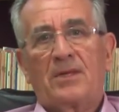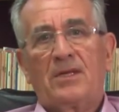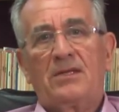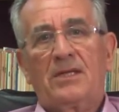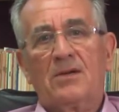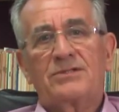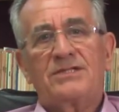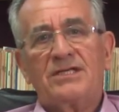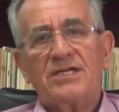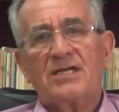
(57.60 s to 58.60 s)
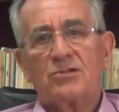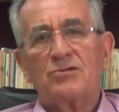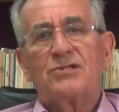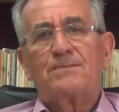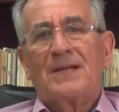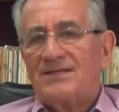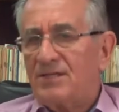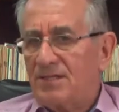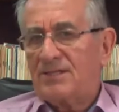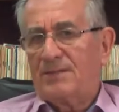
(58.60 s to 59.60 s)
Então, se Jesus
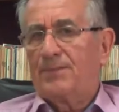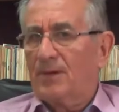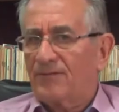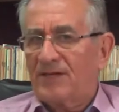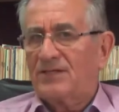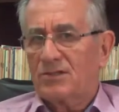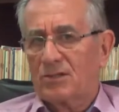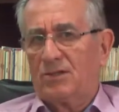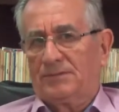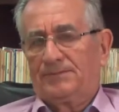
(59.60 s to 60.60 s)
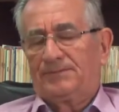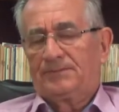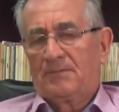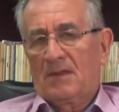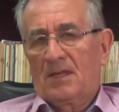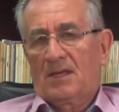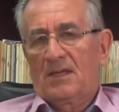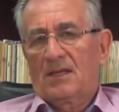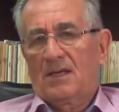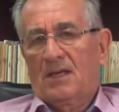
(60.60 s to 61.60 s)
predisse, profetizou,
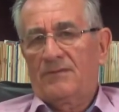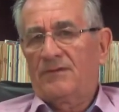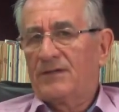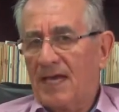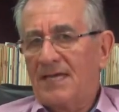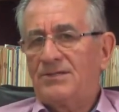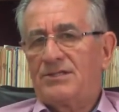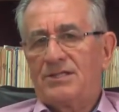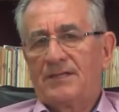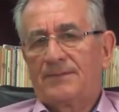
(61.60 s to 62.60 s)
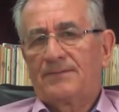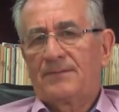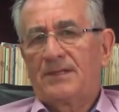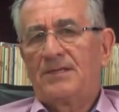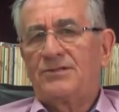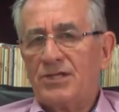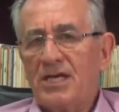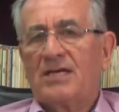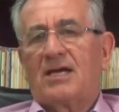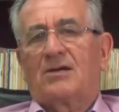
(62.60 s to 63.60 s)
é evidente que tinha que